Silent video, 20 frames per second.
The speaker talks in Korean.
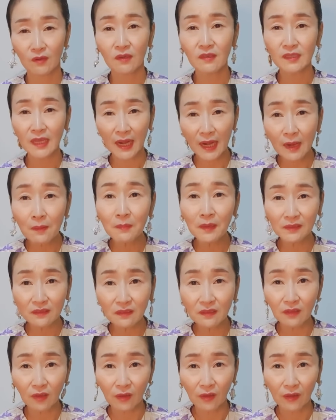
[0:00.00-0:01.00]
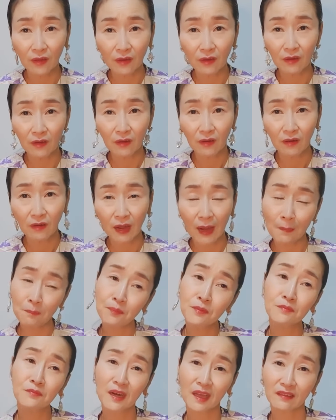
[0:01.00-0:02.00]
그 사랑만 느껴요.
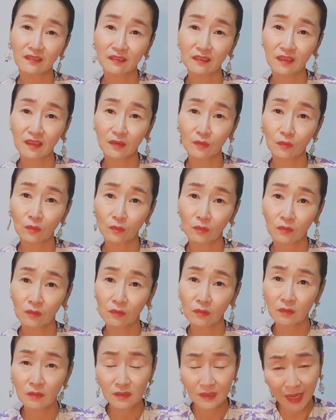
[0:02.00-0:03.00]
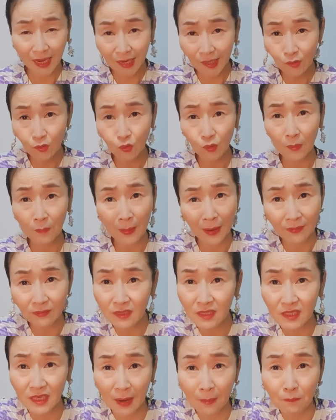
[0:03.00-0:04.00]
아픔을 안 느끼고. 그 사랑 속에
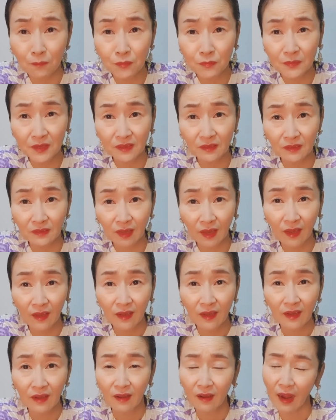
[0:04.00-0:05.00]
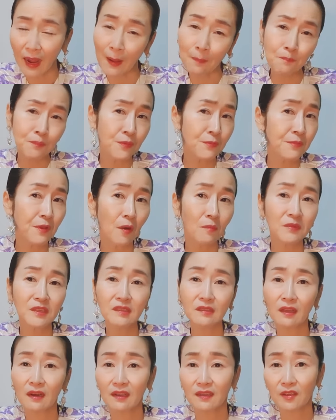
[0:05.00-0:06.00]
반드시 아픔이 있는데 아픔이
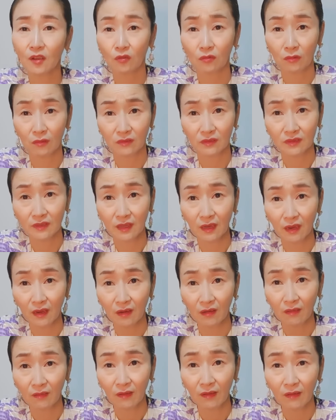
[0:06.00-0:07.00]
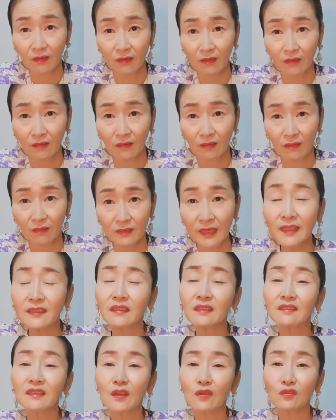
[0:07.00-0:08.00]
없는 사람이 없거든요.
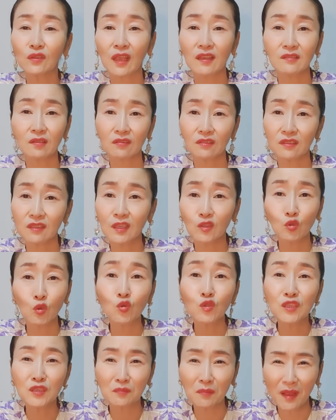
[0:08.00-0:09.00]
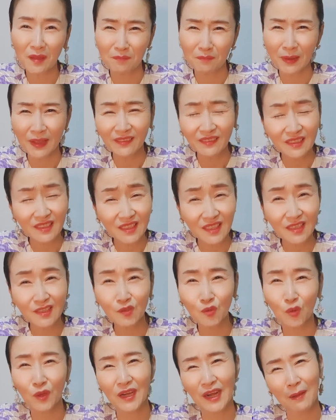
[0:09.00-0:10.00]
내 뜻대로 돼서 이렇게 좋지만 반드시
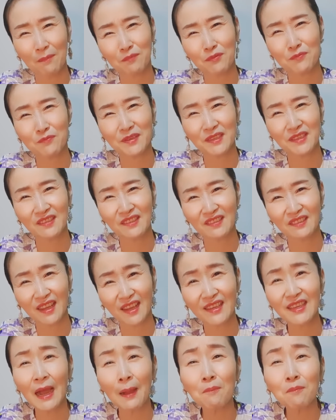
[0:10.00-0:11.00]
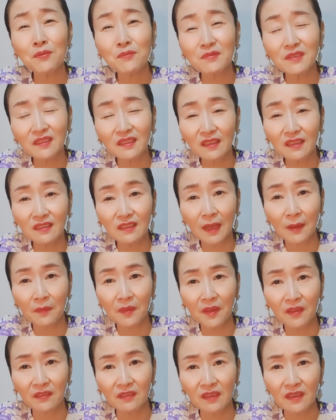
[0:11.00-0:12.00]
그 속엔 아픔이 있는데 그 아픔을
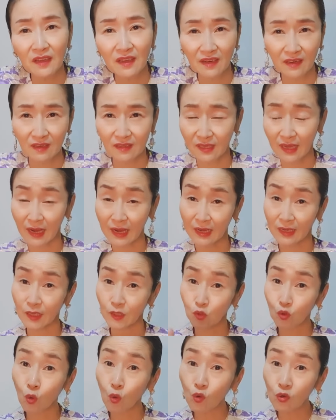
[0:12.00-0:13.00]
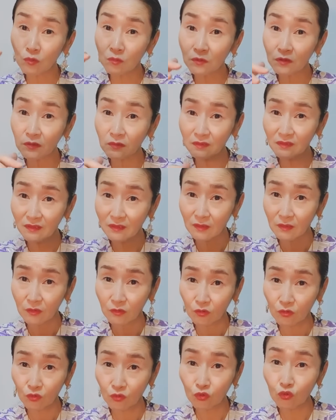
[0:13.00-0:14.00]
느낀다면 그 사랑이 조금은
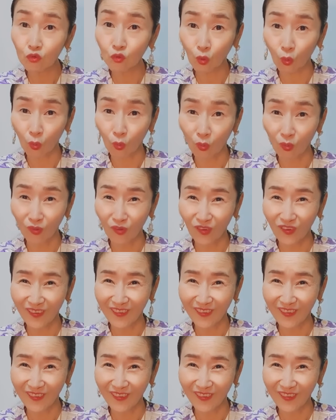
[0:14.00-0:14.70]
중도,